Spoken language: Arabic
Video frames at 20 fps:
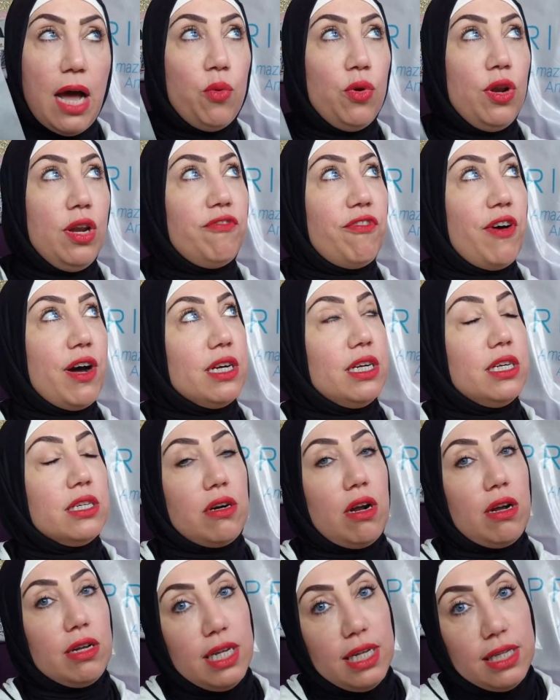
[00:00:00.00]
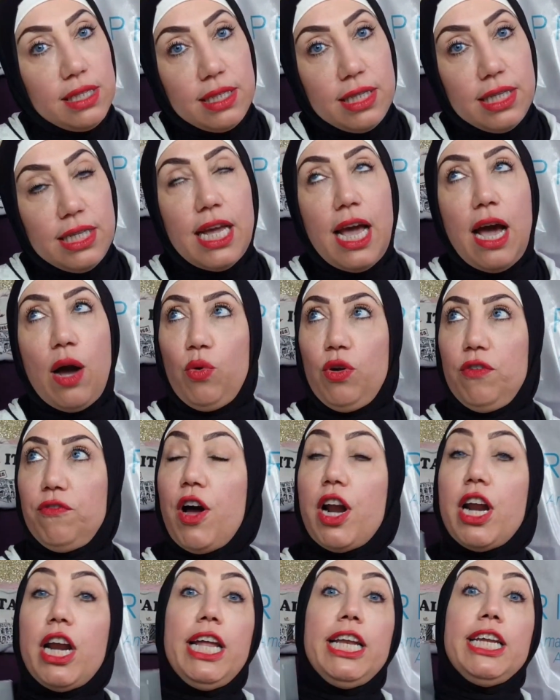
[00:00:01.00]
او الفرع الرئيسي او
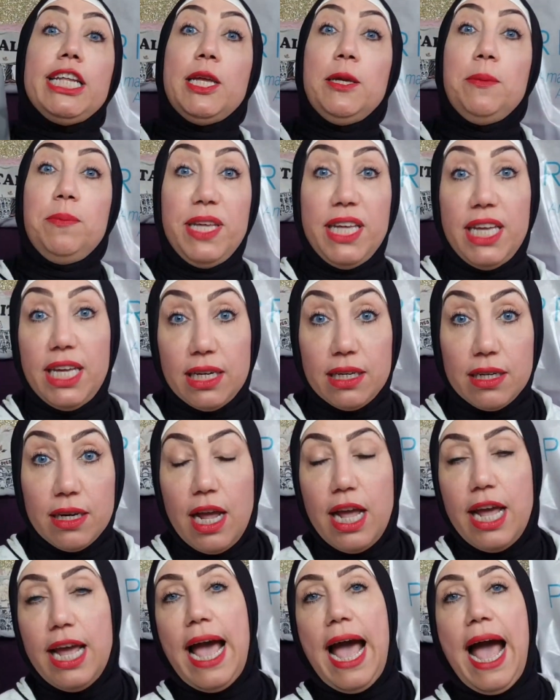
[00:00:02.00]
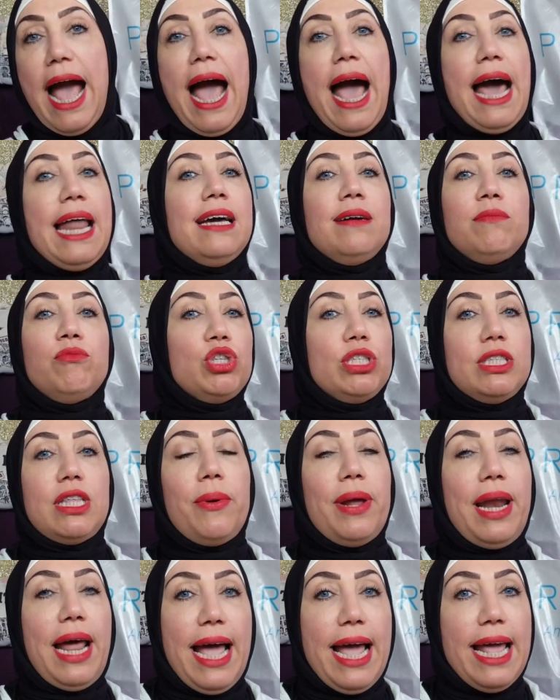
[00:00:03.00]
الفرع الكبير على
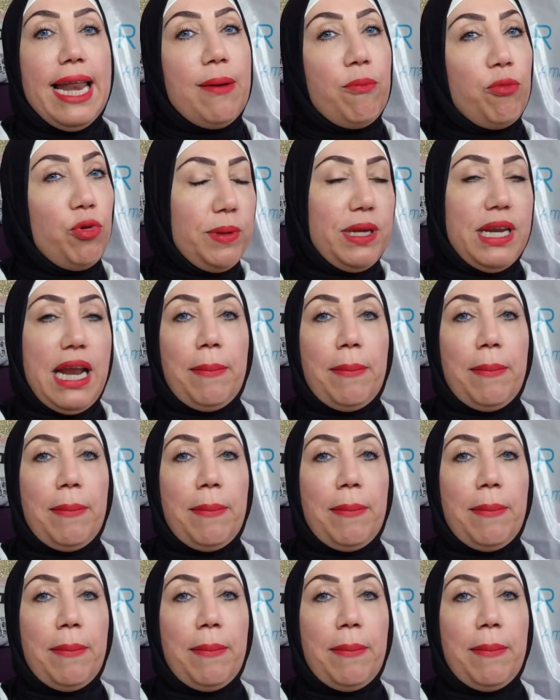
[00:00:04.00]
مستوى العالم ويمكن